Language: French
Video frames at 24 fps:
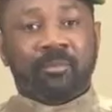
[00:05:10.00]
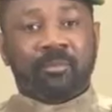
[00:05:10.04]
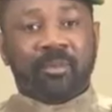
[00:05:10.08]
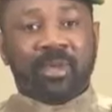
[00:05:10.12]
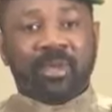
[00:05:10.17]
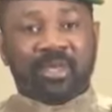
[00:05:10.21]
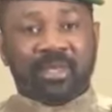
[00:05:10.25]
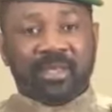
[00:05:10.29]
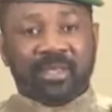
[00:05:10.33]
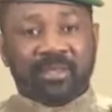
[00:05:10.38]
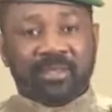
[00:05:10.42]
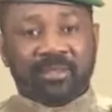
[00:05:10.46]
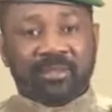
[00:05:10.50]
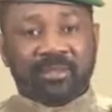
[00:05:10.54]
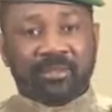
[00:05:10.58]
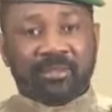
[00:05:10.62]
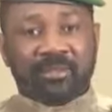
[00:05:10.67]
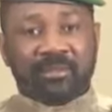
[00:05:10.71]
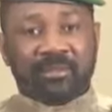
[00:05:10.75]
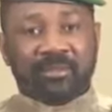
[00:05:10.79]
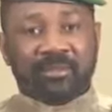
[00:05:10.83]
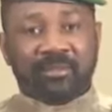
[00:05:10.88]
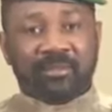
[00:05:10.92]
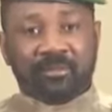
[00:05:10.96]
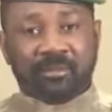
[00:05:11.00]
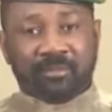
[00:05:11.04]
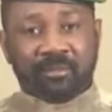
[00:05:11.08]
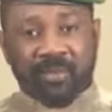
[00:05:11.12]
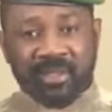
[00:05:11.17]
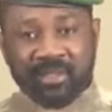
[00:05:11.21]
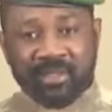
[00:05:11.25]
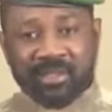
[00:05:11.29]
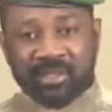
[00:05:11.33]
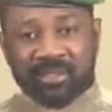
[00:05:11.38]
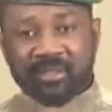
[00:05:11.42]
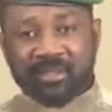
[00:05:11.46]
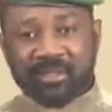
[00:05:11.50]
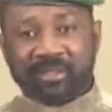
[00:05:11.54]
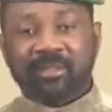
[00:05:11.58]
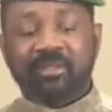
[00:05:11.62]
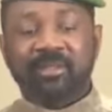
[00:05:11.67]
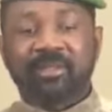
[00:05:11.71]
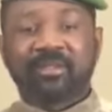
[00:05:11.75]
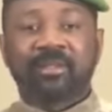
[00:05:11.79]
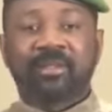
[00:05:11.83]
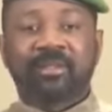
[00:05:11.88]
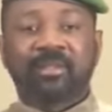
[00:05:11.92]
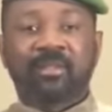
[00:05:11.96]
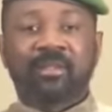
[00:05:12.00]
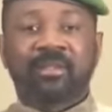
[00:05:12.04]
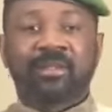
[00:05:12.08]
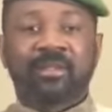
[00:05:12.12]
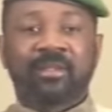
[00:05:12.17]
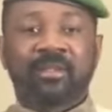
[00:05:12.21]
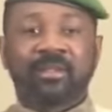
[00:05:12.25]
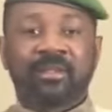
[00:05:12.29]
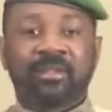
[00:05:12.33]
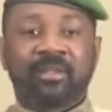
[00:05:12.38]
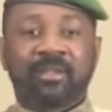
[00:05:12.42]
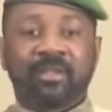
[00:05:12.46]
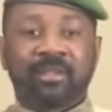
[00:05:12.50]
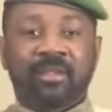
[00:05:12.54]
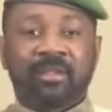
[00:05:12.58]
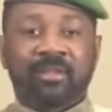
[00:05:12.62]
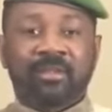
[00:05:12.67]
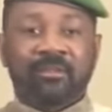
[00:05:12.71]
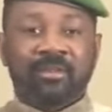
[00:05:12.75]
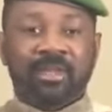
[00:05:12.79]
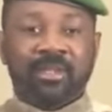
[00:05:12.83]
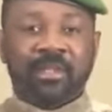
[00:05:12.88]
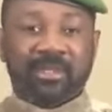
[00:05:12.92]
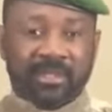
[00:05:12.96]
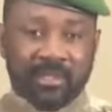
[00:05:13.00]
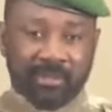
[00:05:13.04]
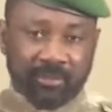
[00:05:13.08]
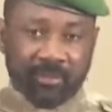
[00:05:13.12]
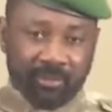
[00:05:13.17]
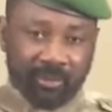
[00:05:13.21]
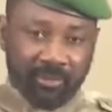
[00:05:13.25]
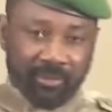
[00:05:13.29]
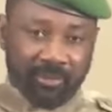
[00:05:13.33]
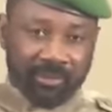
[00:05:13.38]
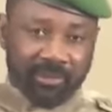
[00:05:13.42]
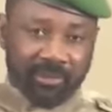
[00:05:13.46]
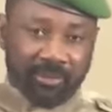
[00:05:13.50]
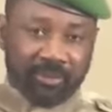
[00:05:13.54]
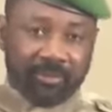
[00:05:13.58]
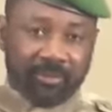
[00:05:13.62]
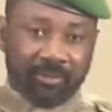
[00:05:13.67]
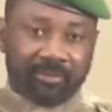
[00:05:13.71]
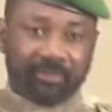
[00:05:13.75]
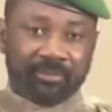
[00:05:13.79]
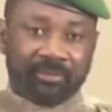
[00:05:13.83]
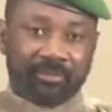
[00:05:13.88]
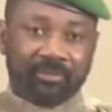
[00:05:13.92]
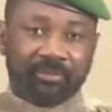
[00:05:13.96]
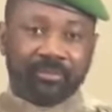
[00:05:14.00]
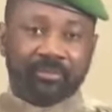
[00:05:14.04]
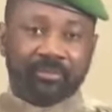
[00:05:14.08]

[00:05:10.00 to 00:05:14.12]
Maliennes, Maliens, mes chers compatriotes,